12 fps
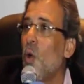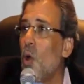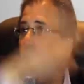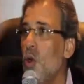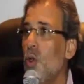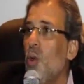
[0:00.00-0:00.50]

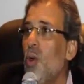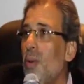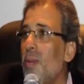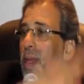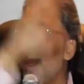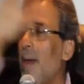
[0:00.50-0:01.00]
كل
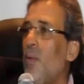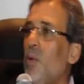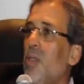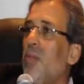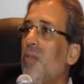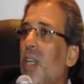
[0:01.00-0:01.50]
دول
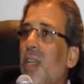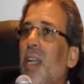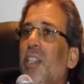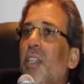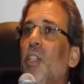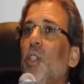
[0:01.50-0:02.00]
بيقابلوا يوسف
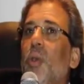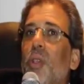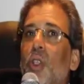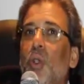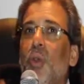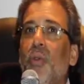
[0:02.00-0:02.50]
شاهين عشان
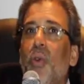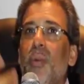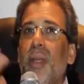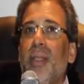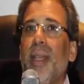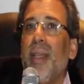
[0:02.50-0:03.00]

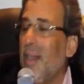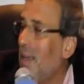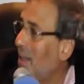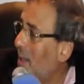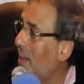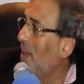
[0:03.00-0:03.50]
يشوفوه محتاج
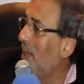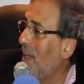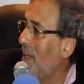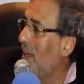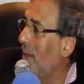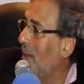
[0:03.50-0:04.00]
ايه انت
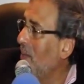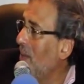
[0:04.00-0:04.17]
محتاج ايه